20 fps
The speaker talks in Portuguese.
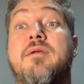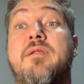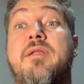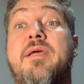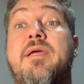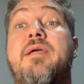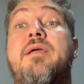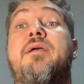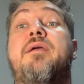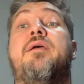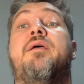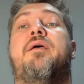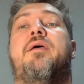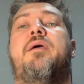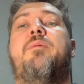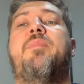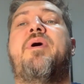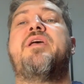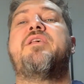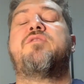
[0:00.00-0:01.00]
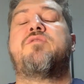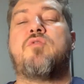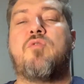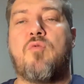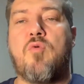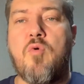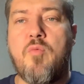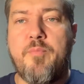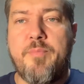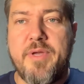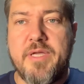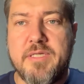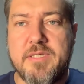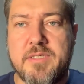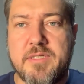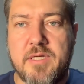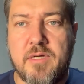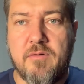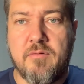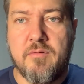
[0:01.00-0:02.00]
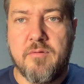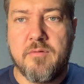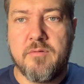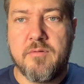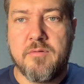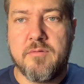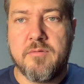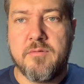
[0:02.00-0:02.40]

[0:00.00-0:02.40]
né? É mais competição.